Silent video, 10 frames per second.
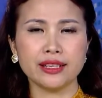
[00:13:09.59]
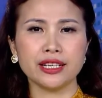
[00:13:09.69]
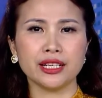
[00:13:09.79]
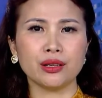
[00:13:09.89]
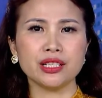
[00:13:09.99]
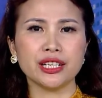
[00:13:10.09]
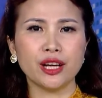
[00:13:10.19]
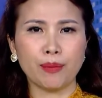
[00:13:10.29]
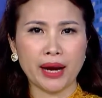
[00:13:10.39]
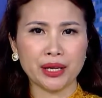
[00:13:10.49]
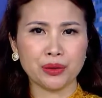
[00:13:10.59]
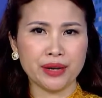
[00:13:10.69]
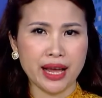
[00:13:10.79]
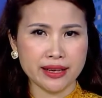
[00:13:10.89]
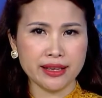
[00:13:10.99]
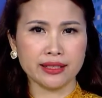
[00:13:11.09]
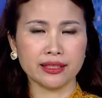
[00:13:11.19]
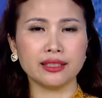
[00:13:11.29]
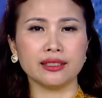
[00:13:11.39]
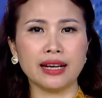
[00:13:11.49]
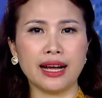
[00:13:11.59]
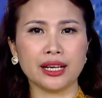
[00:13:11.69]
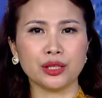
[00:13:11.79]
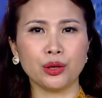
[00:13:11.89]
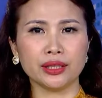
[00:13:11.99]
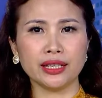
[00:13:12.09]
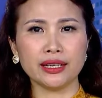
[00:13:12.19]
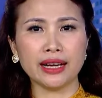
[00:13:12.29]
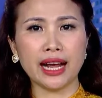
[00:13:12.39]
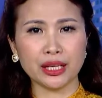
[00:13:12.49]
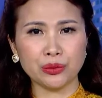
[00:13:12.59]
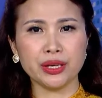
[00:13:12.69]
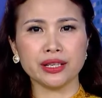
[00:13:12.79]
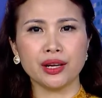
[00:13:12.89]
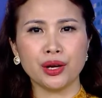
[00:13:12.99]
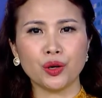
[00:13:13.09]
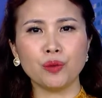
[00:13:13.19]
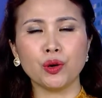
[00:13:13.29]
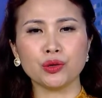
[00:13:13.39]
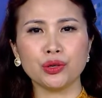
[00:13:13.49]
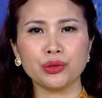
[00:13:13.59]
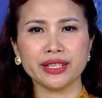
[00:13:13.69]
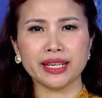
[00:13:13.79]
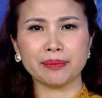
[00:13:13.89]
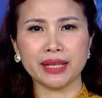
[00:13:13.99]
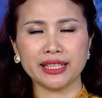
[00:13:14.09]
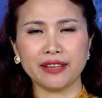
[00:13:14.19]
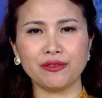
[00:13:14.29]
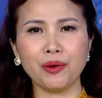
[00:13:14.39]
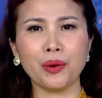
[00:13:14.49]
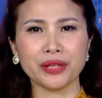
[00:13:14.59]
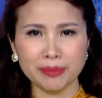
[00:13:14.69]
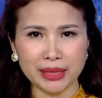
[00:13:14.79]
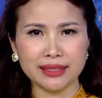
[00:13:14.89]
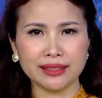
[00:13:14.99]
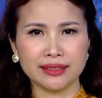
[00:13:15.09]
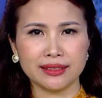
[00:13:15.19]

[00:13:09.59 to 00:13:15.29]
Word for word: Chương trình có sự đồng hành của đại diện cửa hàng nội thất Hải Thuyền cùng một số doanh nghiệp tại thành phố Hồ Chí Minh.